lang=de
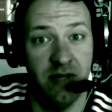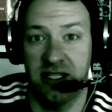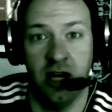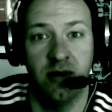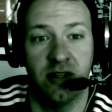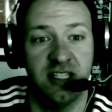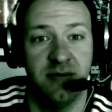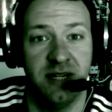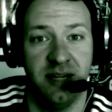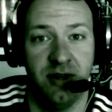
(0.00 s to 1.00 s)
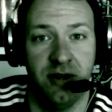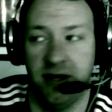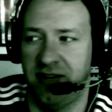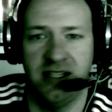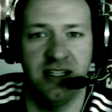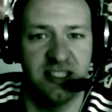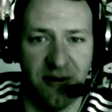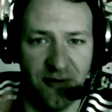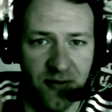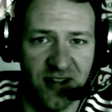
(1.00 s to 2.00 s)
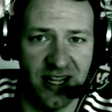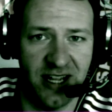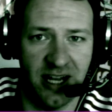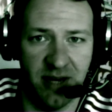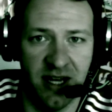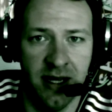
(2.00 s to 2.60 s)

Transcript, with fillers: Ich glaube trotzdem halt immer noch, wir hatten jetzt zwar fünf Karrieren, aber